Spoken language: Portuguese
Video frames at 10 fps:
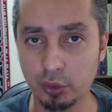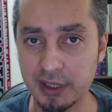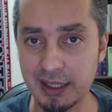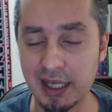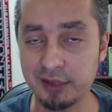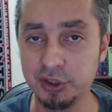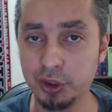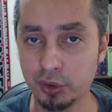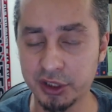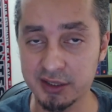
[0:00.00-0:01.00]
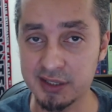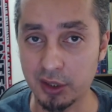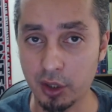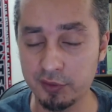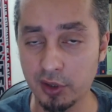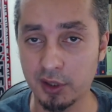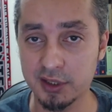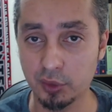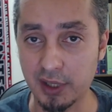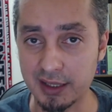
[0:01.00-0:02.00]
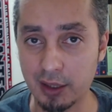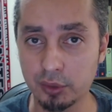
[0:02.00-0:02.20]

Na live de hoje, às 19 horas, no canal